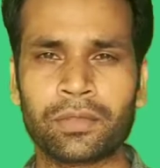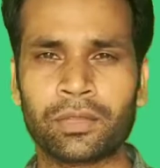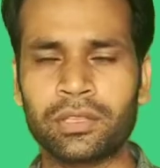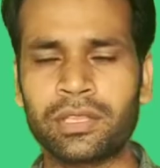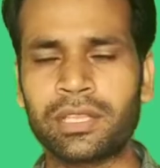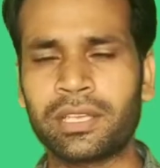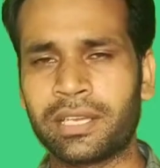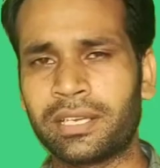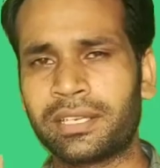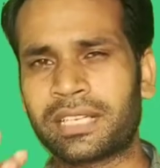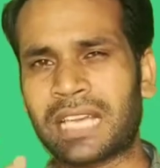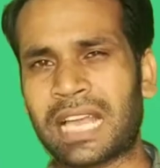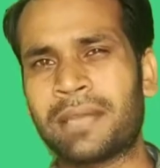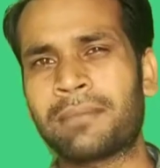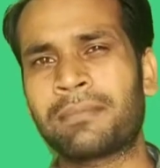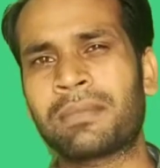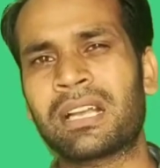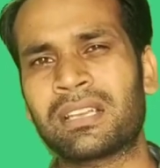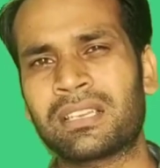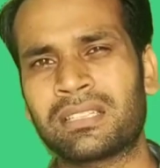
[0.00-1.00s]
देखिए
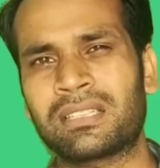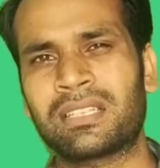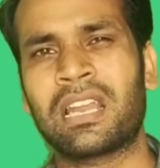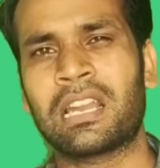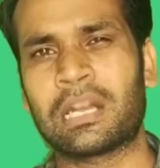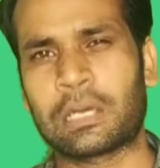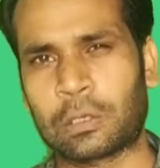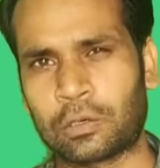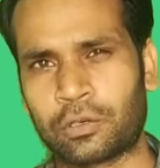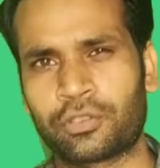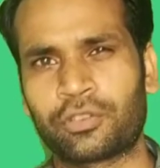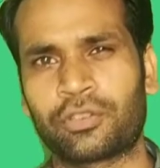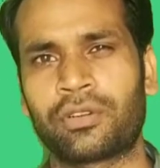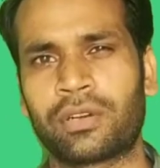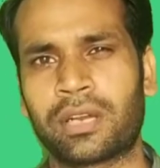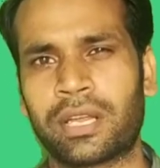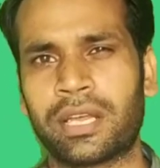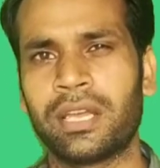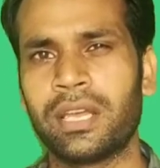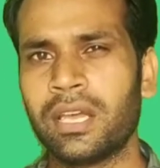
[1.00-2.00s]
टाइम का कितना लॉस हो
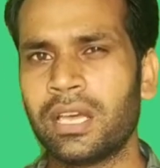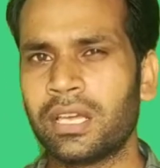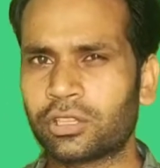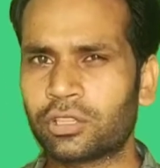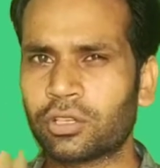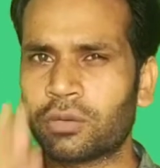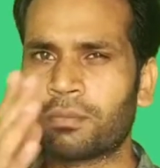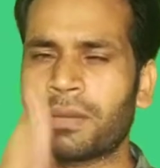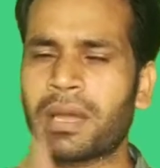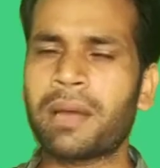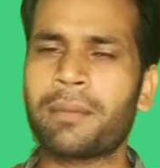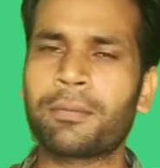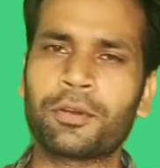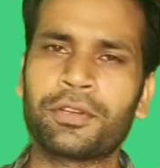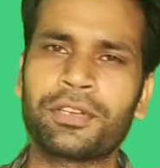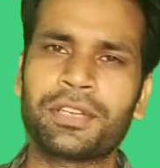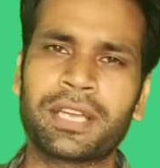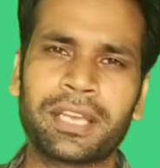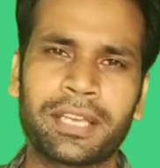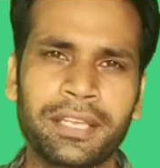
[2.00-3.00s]
रहा है तो मैं आपको
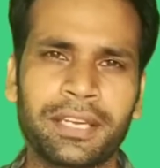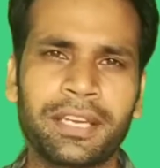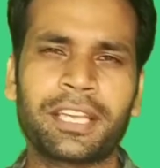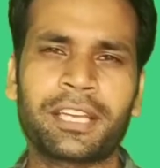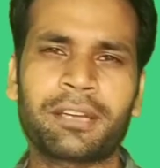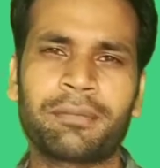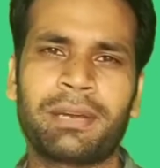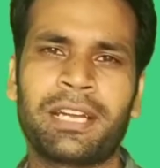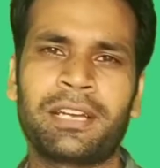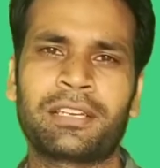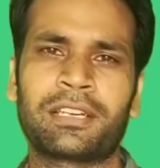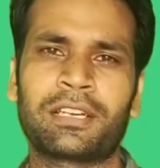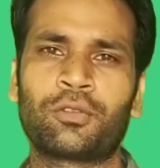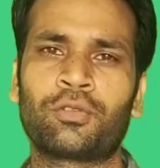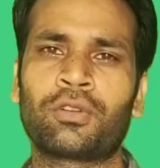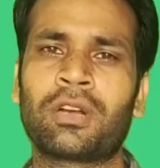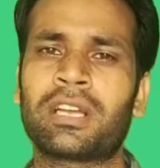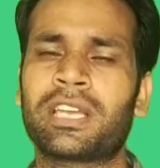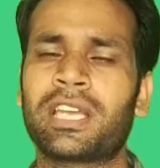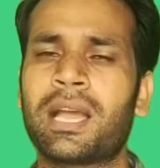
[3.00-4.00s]
यही रिकमेंड
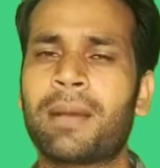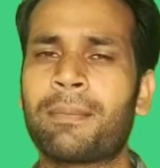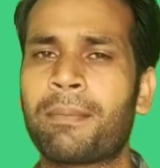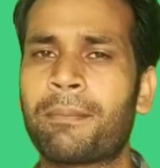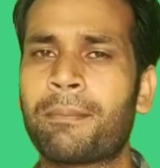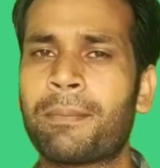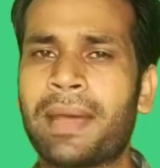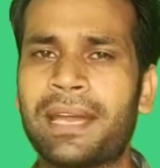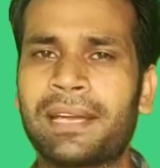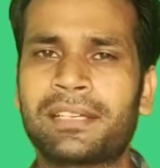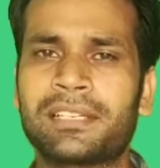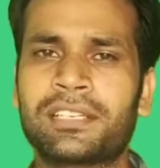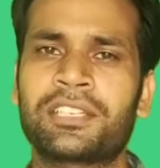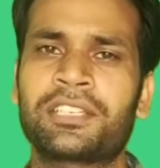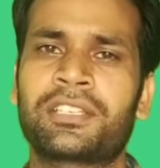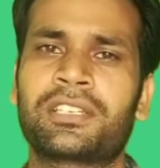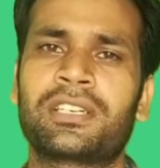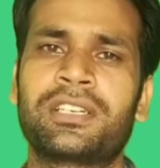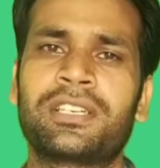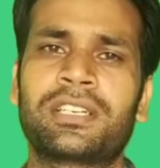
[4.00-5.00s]
करूंगा कि आप बेटर
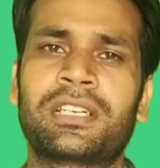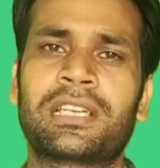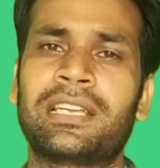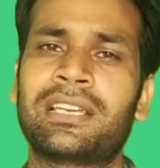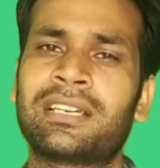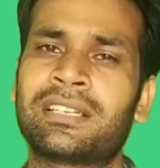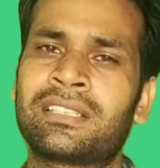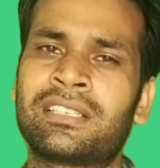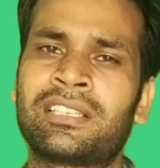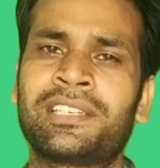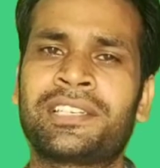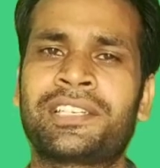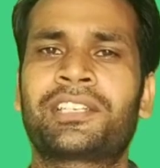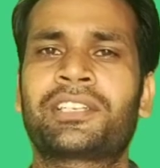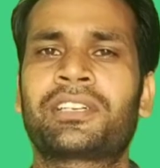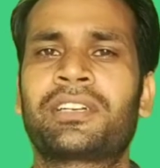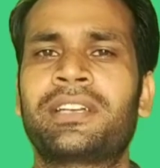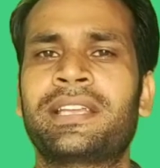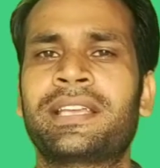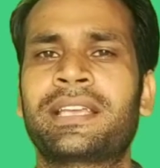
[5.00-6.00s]
स्टडी के लिए अच्छी
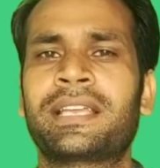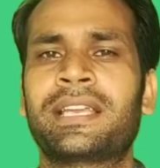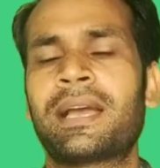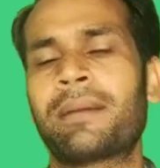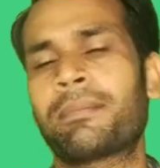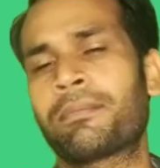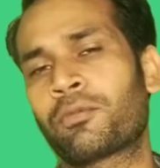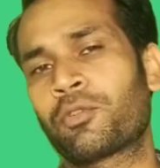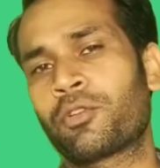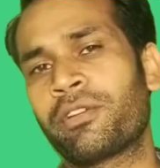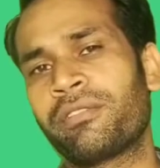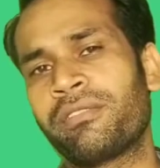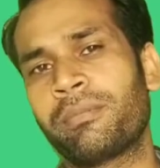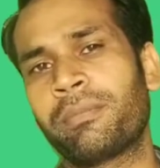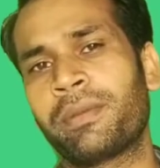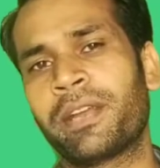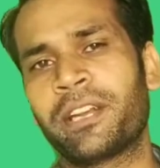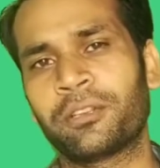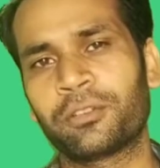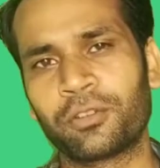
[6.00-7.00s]
स्टडी के लिए आप कोई भी
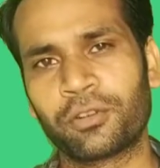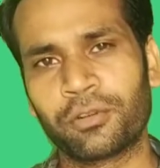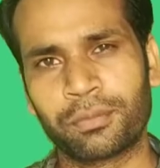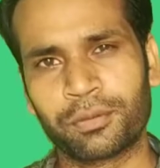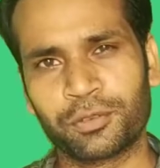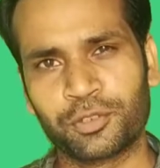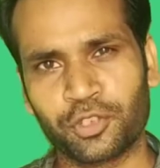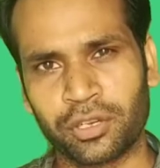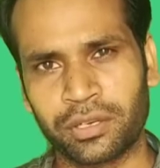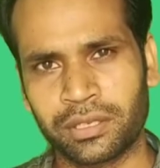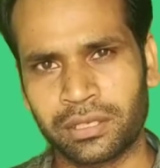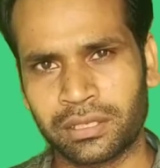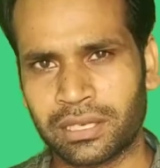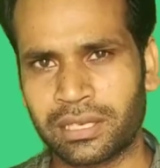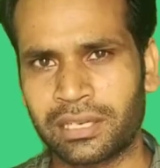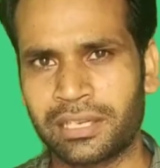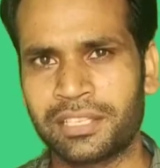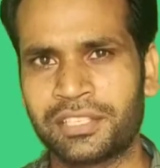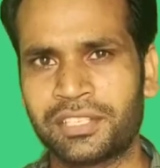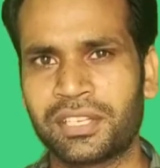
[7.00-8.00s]
पेड ग्रुप ज्वाइन कर
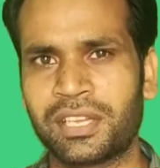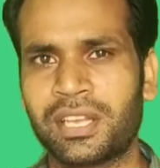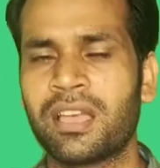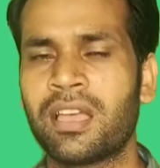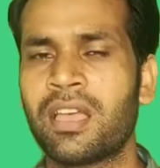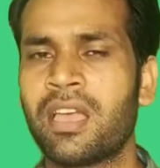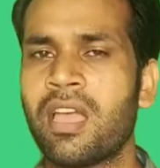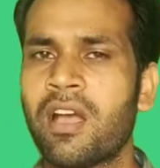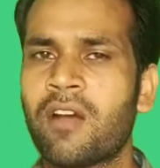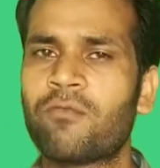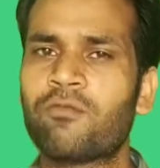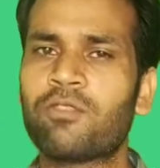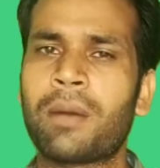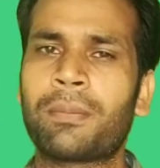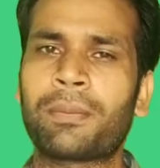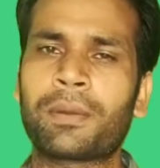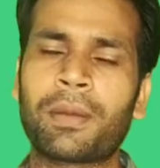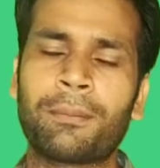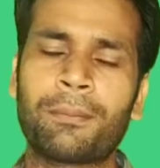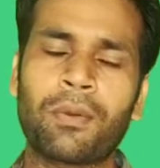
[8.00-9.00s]
लीजिए वो
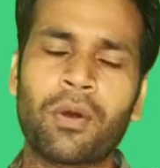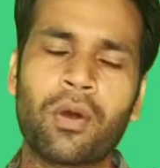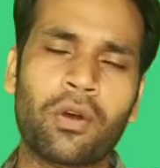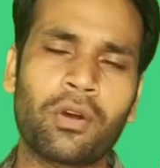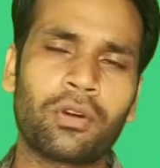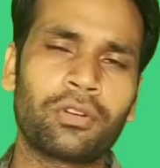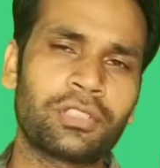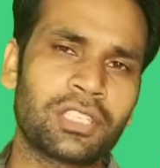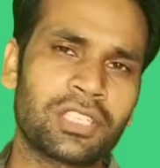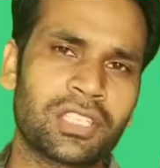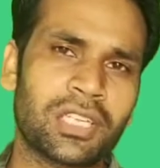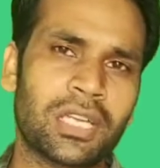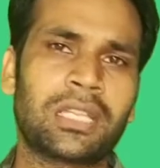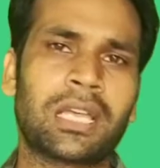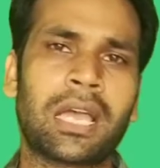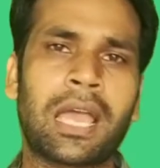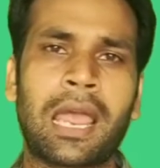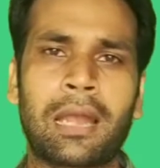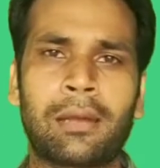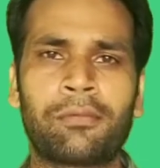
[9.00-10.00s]
आपके बहुत ज़्यादा
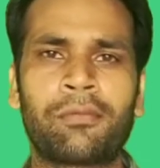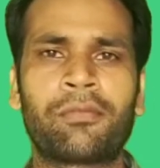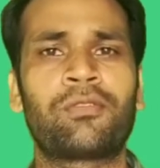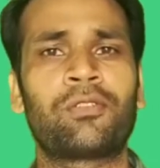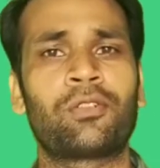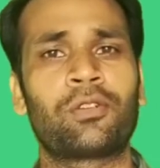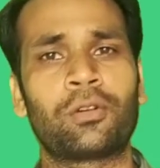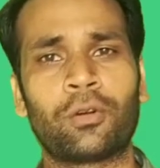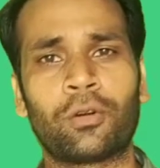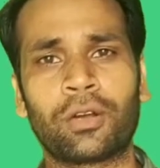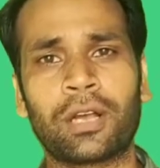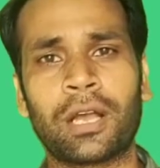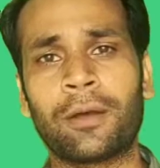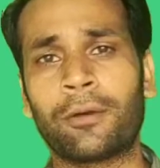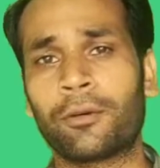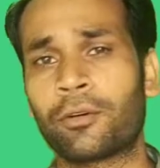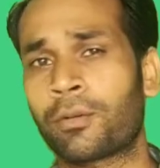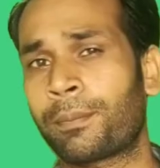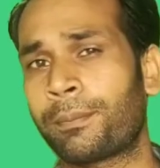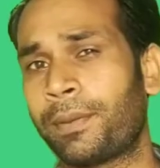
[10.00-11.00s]
हेल्पफुल होगा
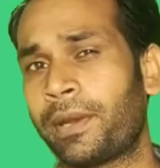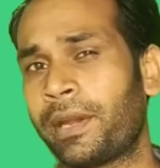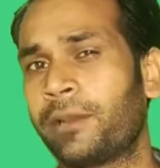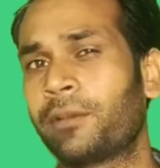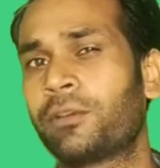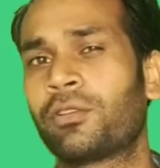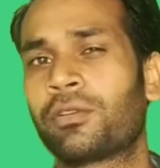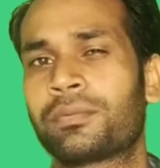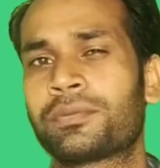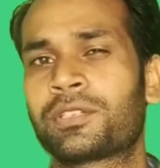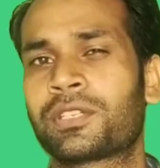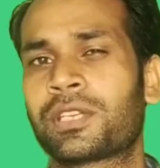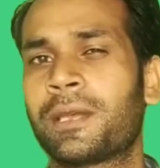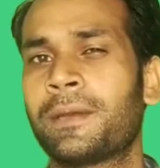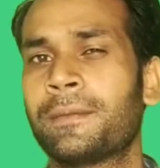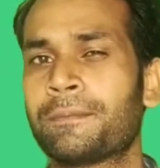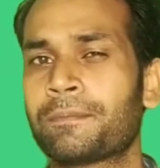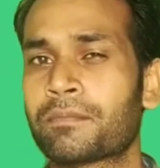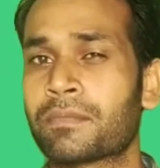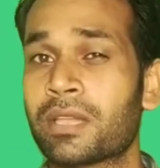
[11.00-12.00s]
और पेड ग्रुप से
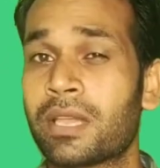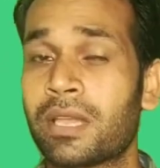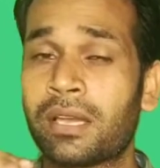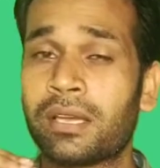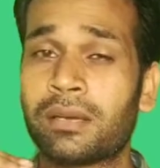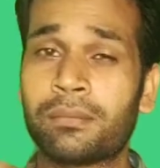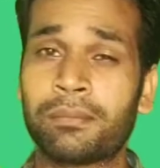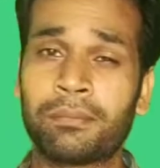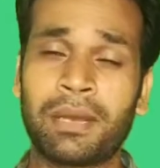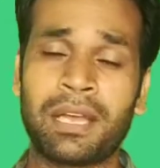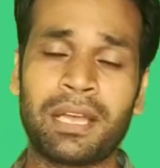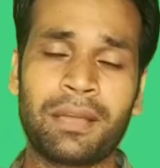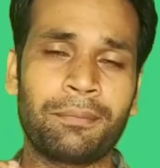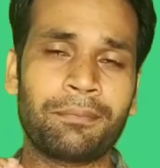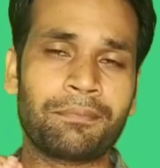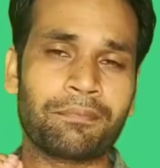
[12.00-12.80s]
मैं